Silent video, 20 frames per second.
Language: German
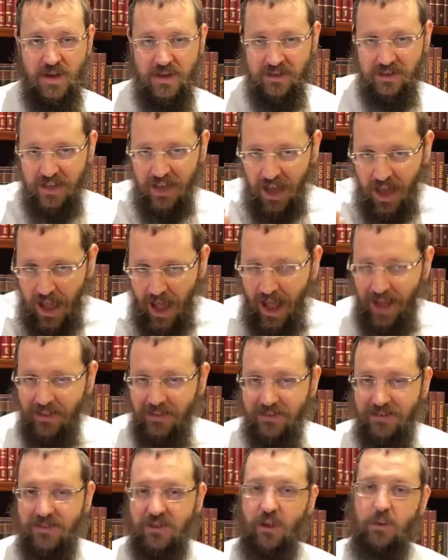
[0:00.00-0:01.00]
Die
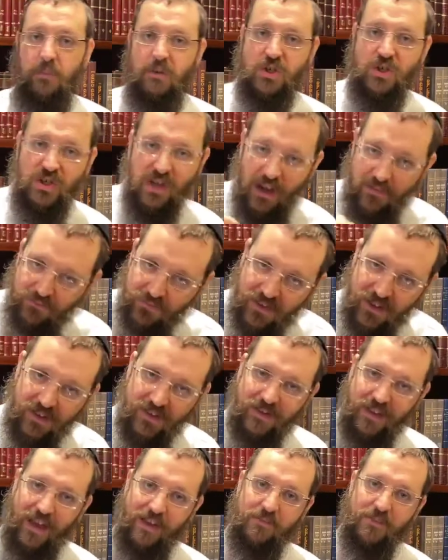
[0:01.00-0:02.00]
Hand soll beschäftigt
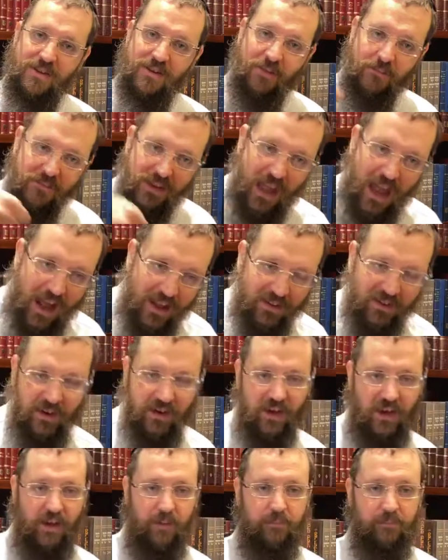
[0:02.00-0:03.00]
sein mit dem
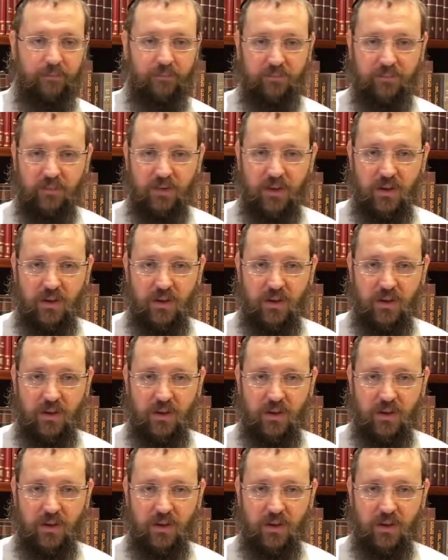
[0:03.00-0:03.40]
Tatergeben.